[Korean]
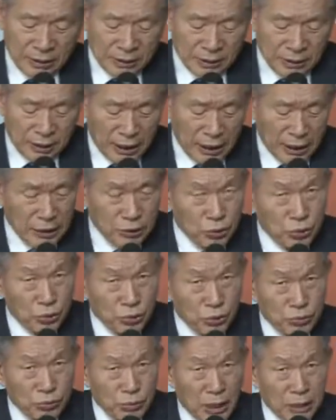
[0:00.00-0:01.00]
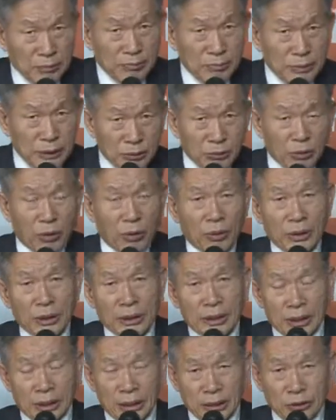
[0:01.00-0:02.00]
그저 예수만
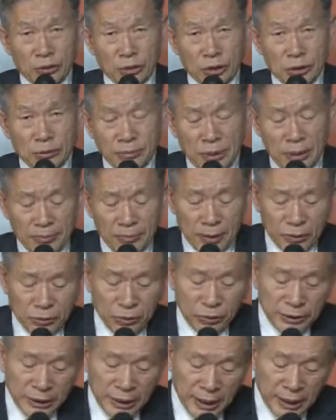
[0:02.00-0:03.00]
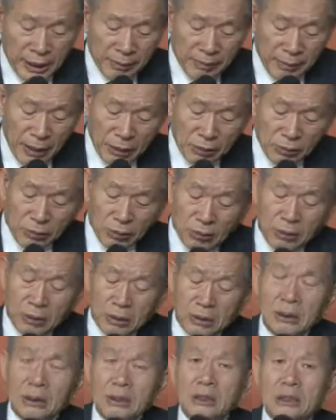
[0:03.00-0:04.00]
믿고 예수님만 믿고
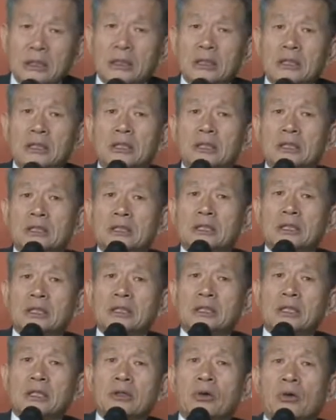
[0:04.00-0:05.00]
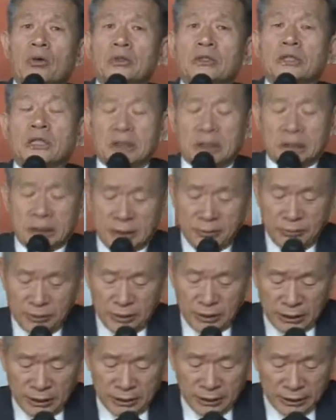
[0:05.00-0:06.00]
세례받고 1년, 2년, 5년,
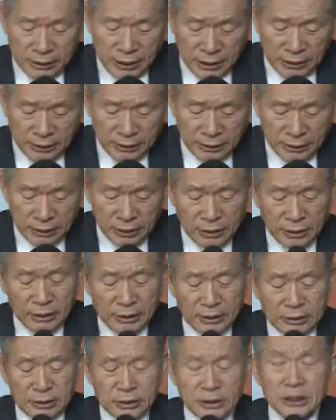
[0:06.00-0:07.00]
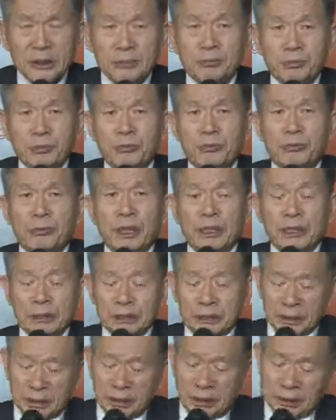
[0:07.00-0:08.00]
10년이 지나서
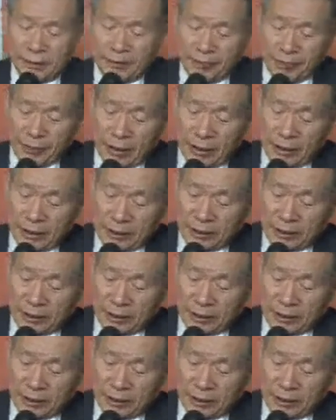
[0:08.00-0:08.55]
직분받아서